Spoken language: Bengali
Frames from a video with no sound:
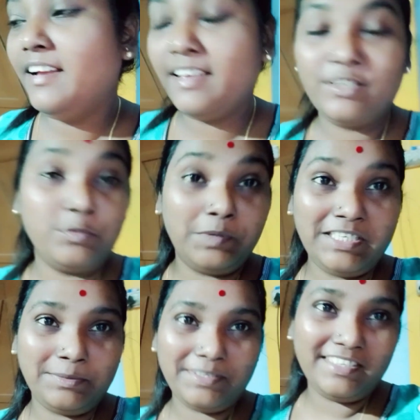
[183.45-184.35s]
একটু
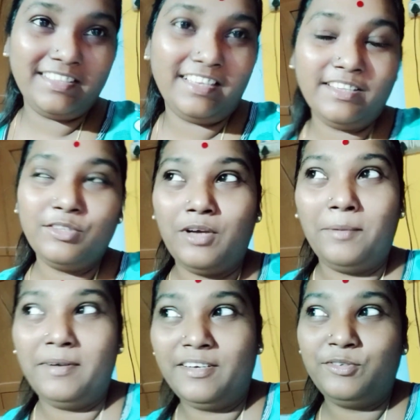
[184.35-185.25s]
বৃষ্টি বৃষ্টির দিন তো
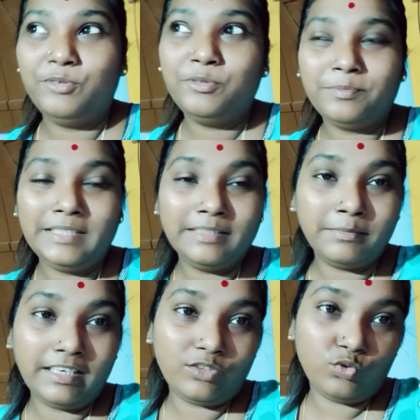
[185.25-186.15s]
আমার একটু
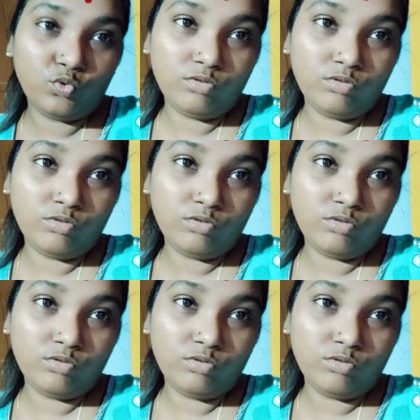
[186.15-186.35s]
মানে একটু